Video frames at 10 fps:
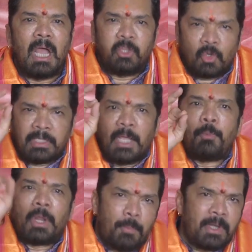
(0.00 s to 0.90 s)
అదొక్కటే
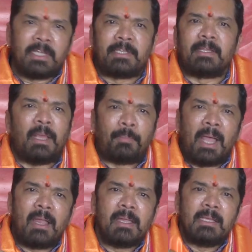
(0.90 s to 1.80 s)
పొరపాటు చేశాడు తప్ప
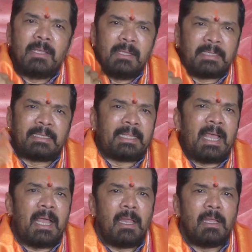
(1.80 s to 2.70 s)
ఇతరత్ర
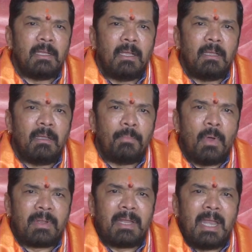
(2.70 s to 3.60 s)

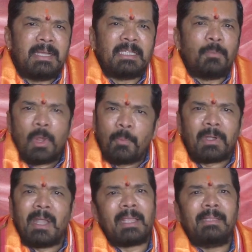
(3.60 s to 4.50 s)
పవన్ కళ్యాణ్ చేసిన
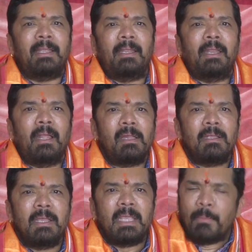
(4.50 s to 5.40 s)
పొరపాటు నాకేం తెలియదు
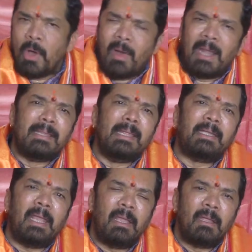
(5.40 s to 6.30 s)
ఎబవ్ వాళ్ళు
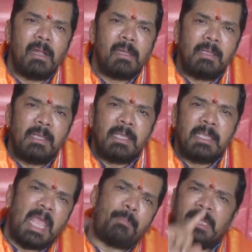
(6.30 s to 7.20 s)
ఏంటంటే
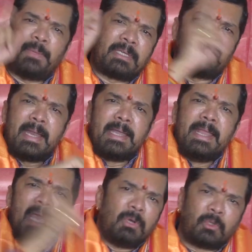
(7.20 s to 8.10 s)
ఏ ప్రతిపక్షమైన
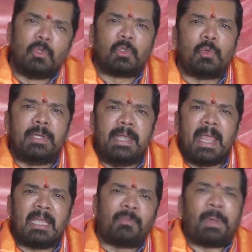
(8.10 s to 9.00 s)
ఇండియా మొత్తం చూసుకోండి
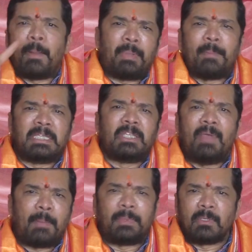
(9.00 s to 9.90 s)
ఇండియా కాదు ప్ర
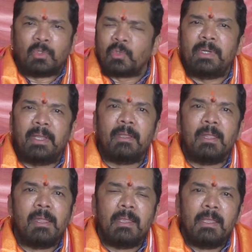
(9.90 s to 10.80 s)
ప్రపంచవ్యాప్తం చూసుకోండి
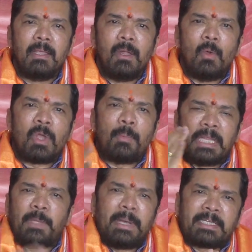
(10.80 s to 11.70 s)
ఒక
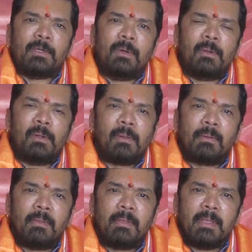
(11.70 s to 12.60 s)
ప్రతిపక్షం
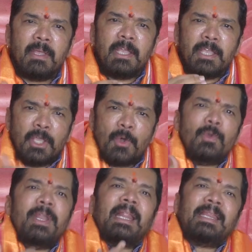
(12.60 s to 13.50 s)

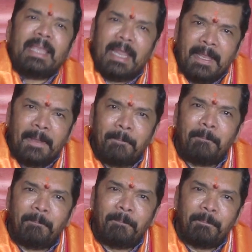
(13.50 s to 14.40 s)
ఎవరు నిలదీయాలి
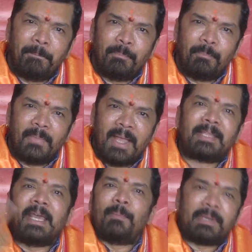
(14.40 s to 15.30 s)

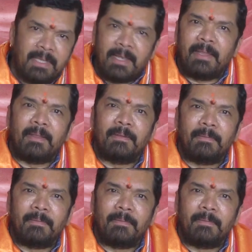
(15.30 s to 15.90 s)
అధికార పక్షాన్ని